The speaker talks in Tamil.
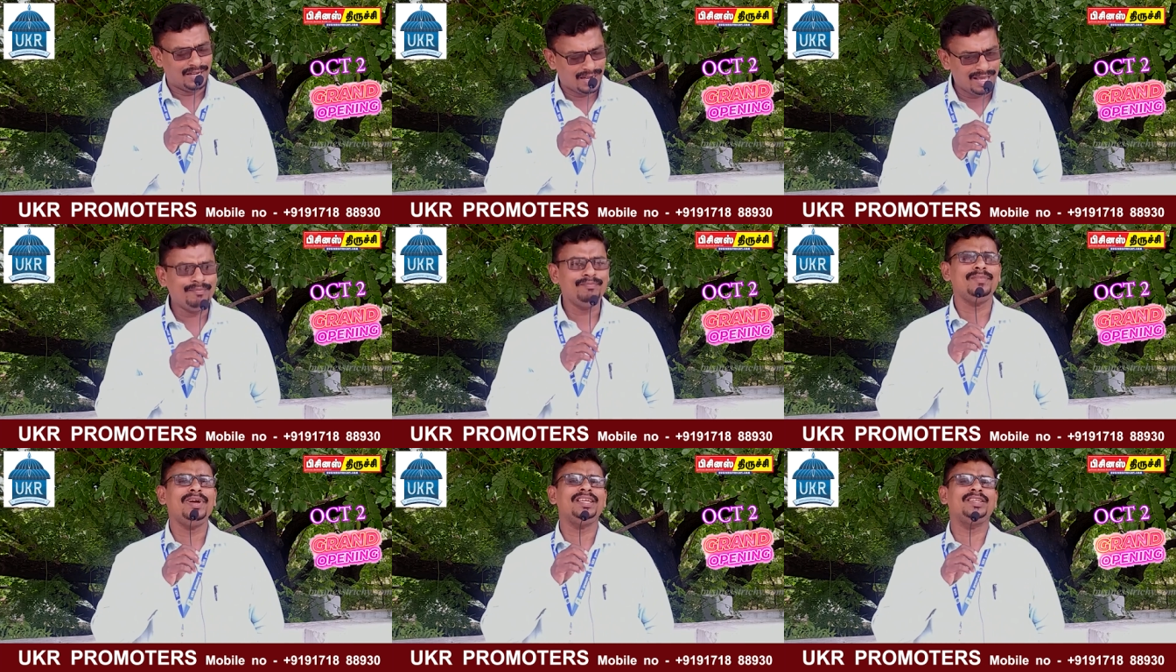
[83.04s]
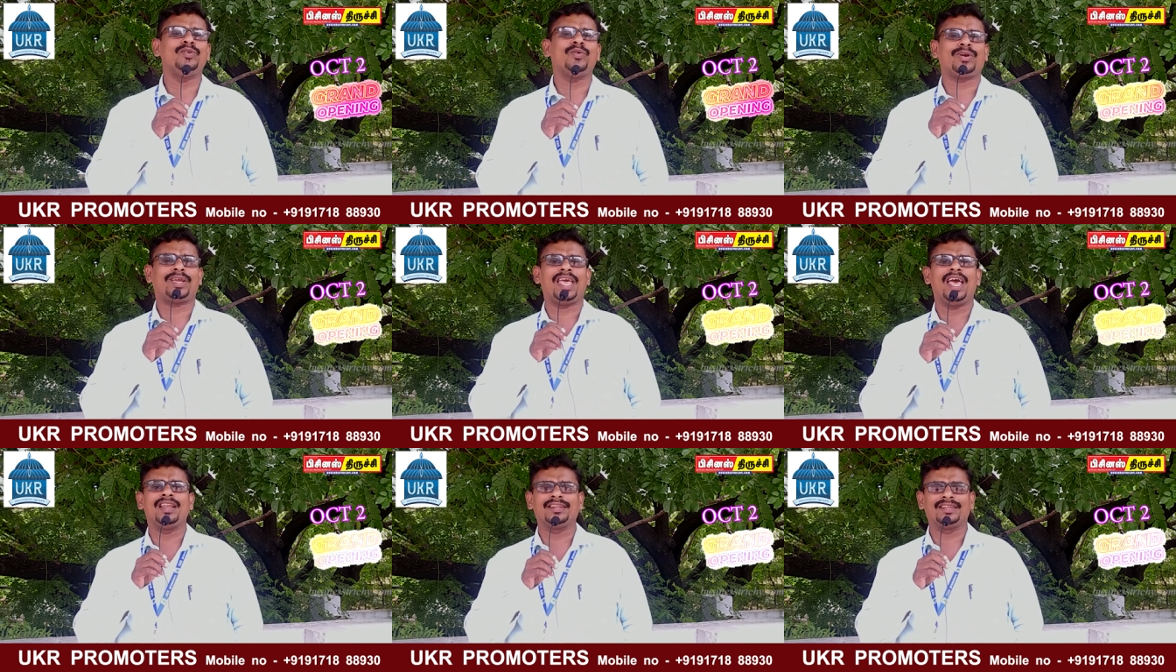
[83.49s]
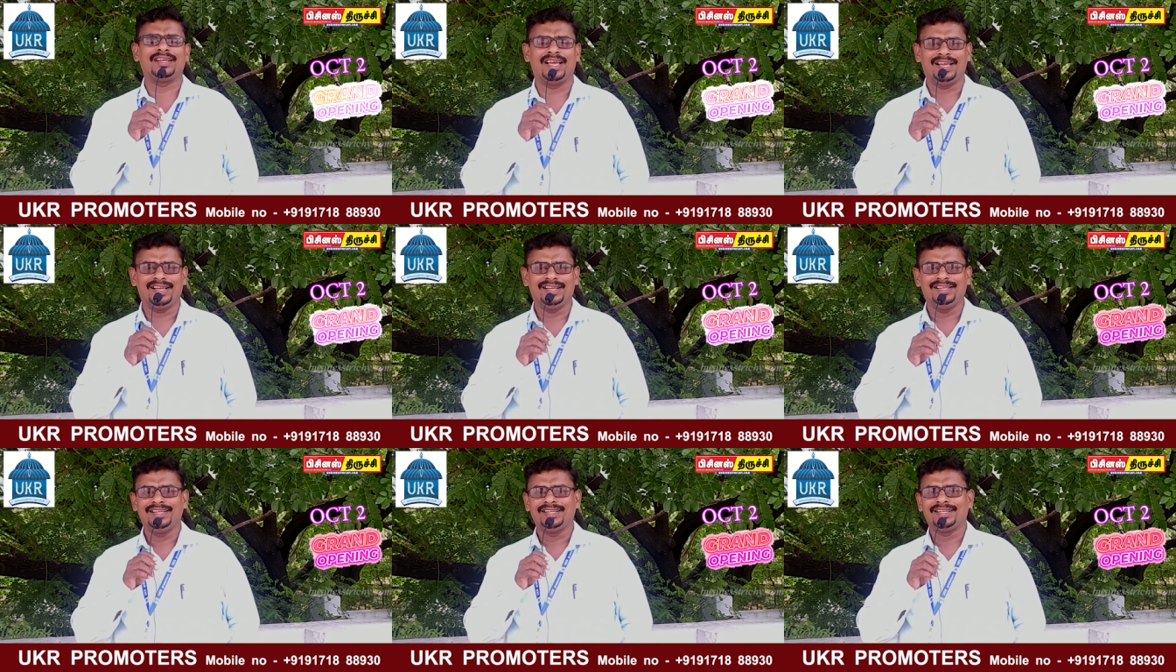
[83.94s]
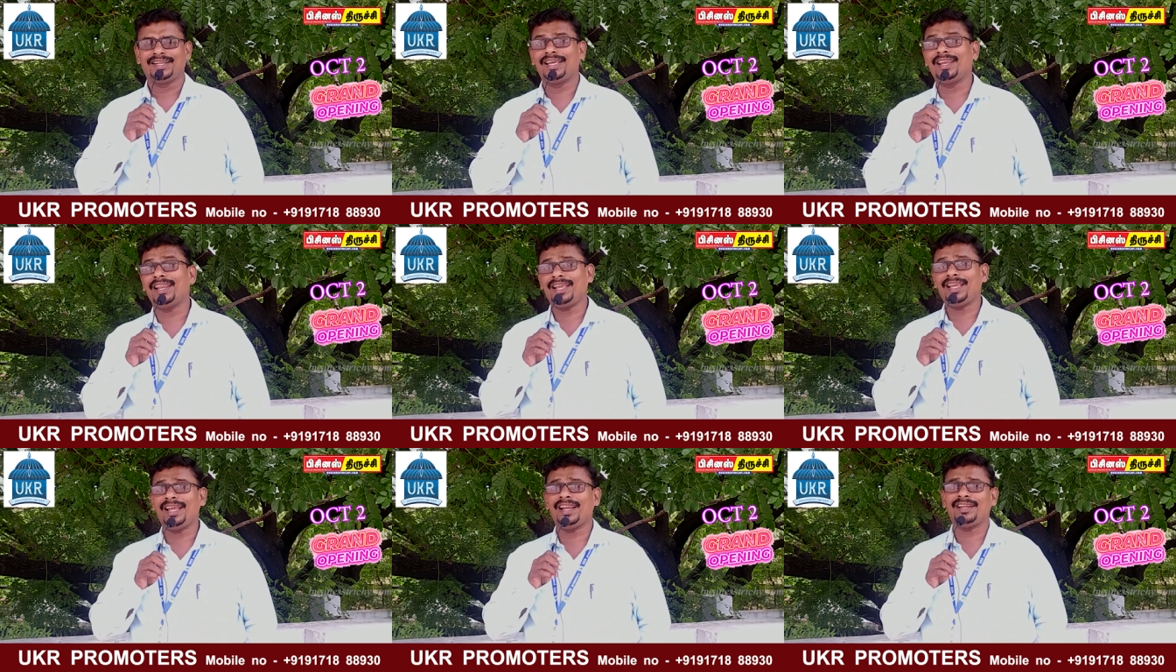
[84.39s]
நம்ம யூகேஆருங்க
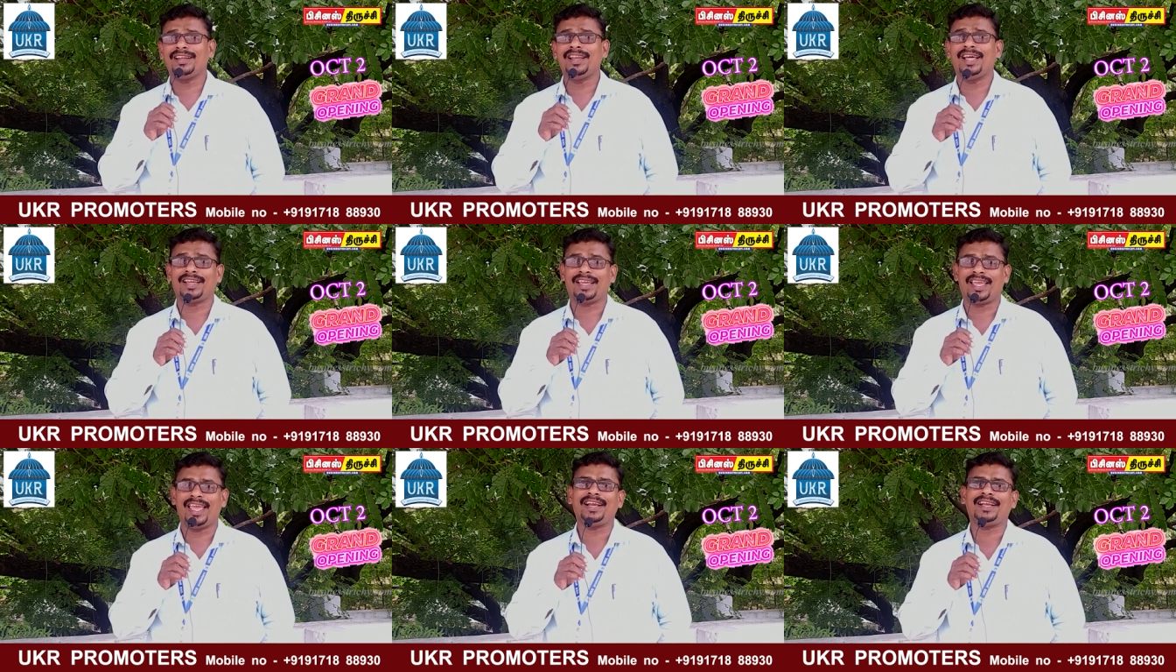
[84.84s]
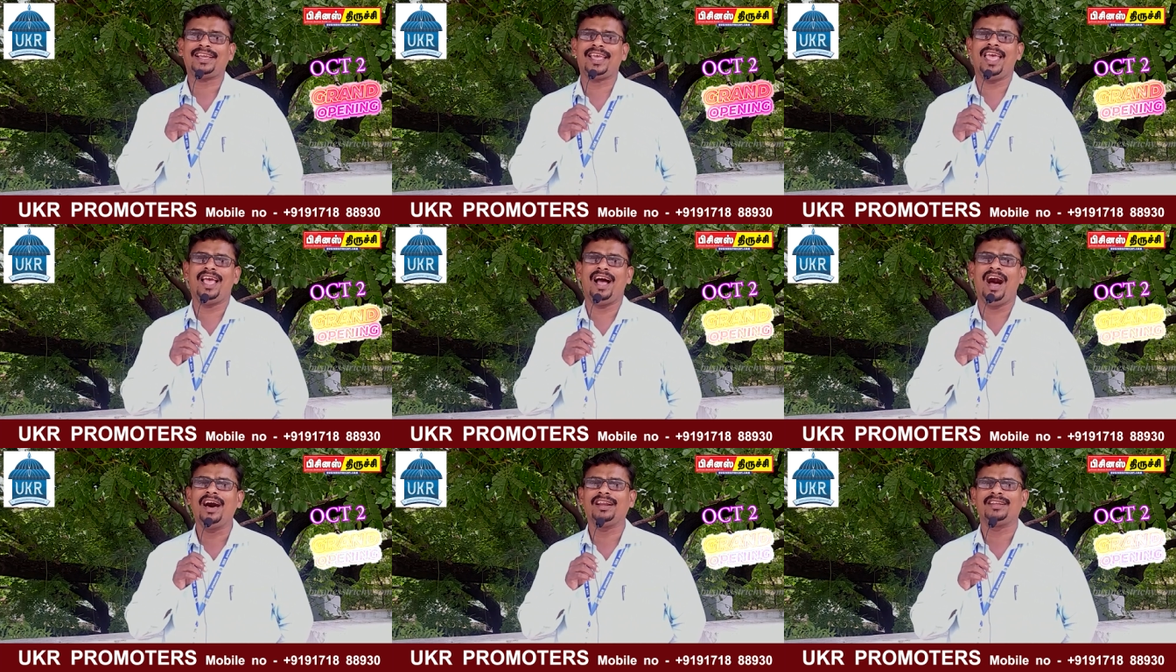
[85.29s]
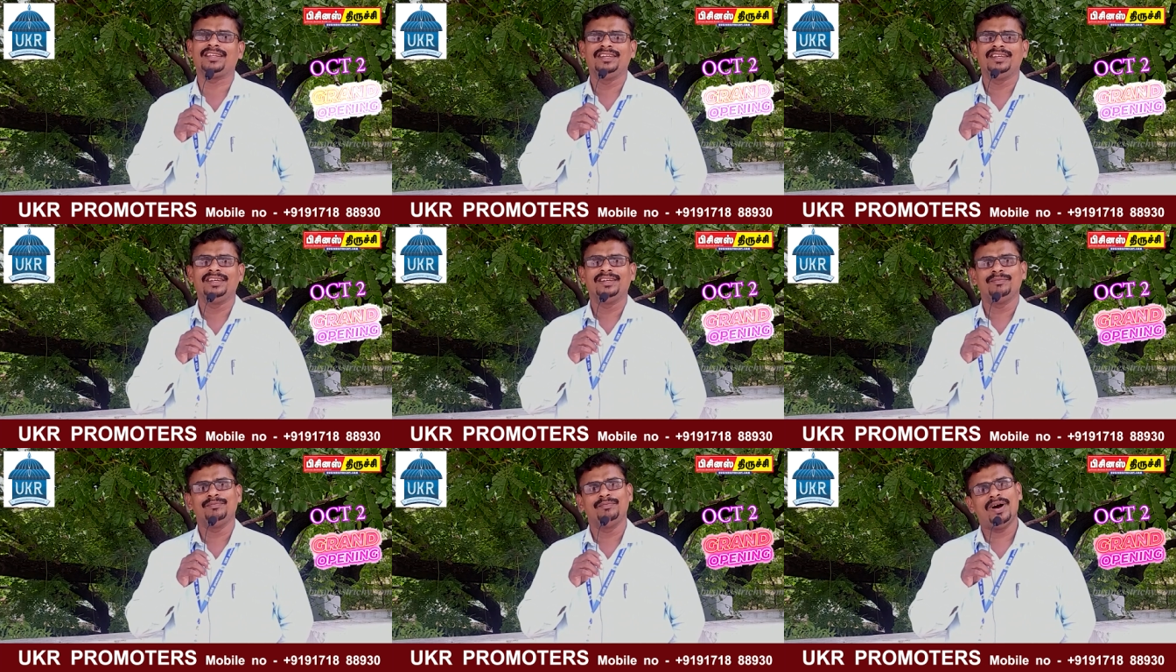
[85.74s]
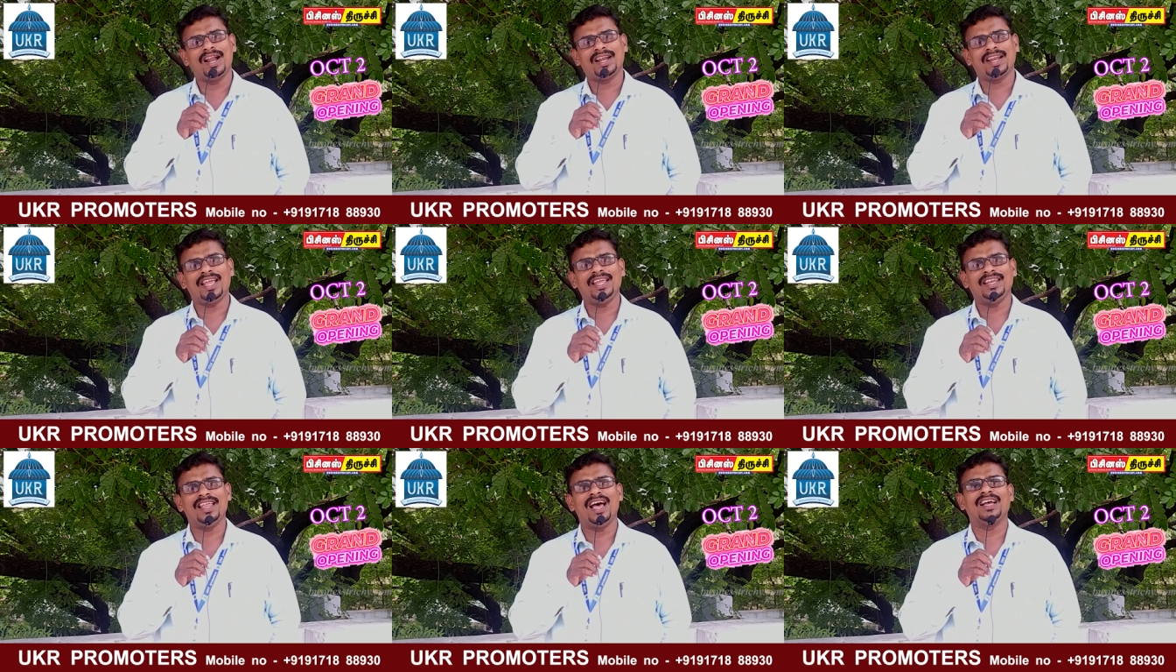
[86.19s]
கிரிக்கெட்னா கேகேஆர்
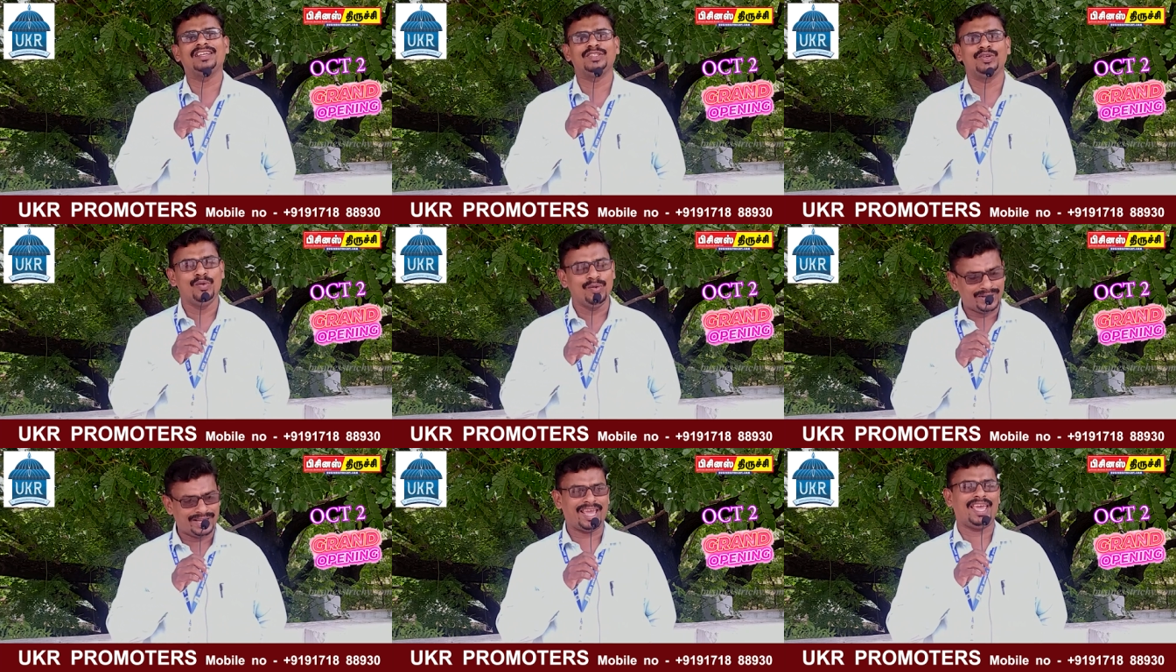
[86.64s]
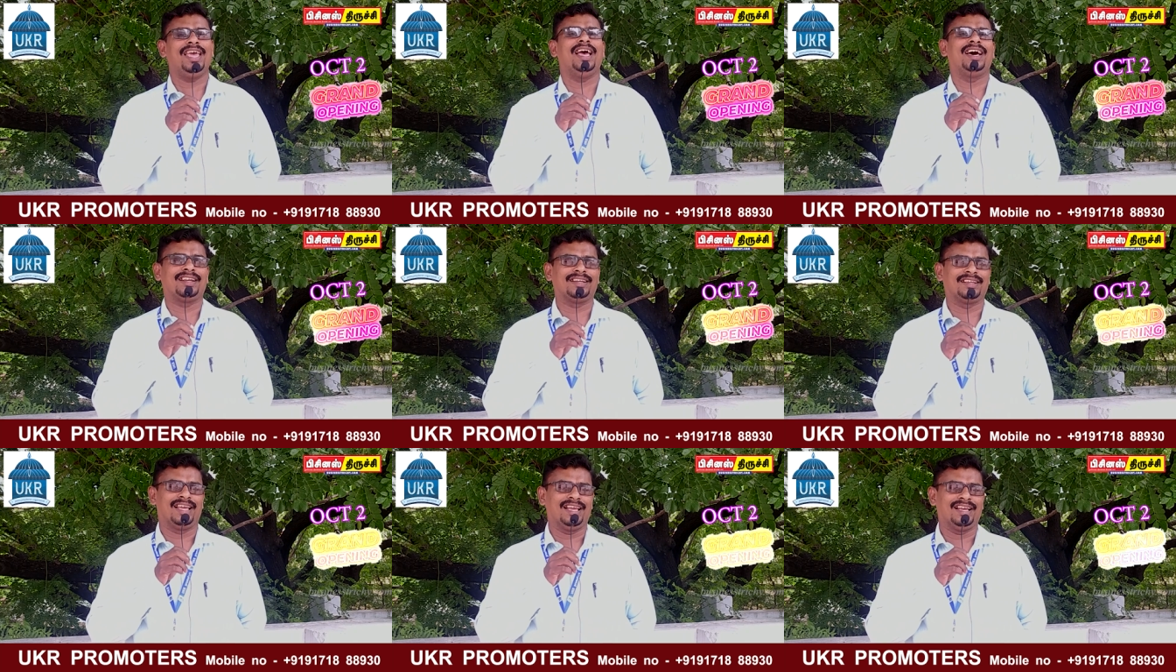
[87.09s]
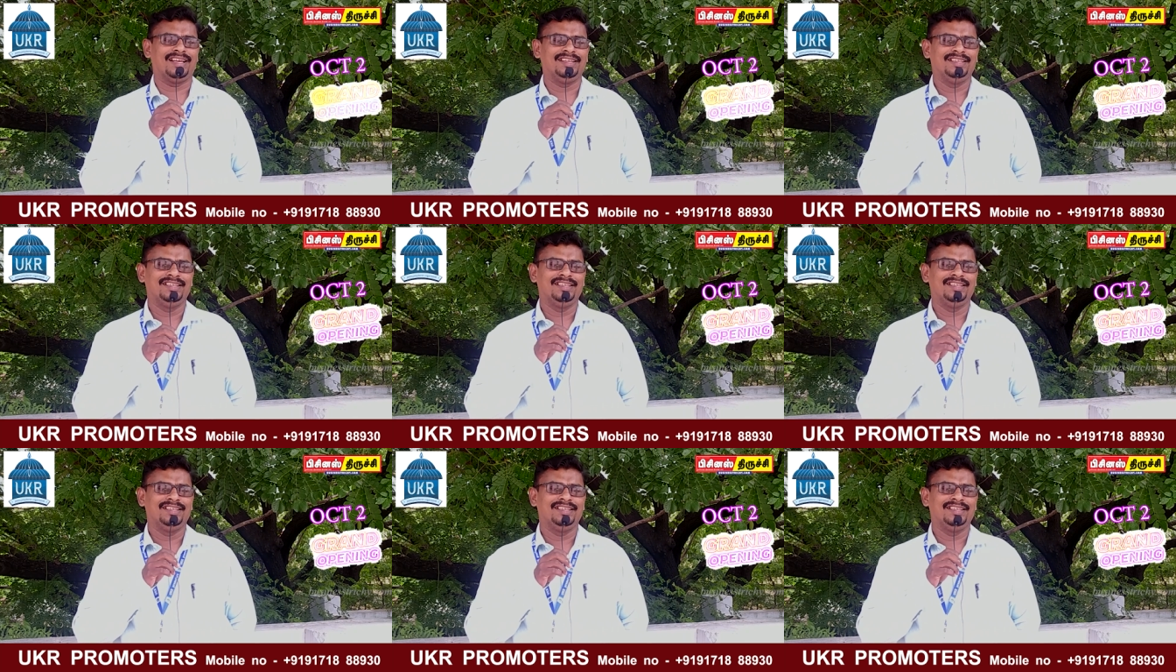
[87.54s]
மனைனா யூகேஆருங்க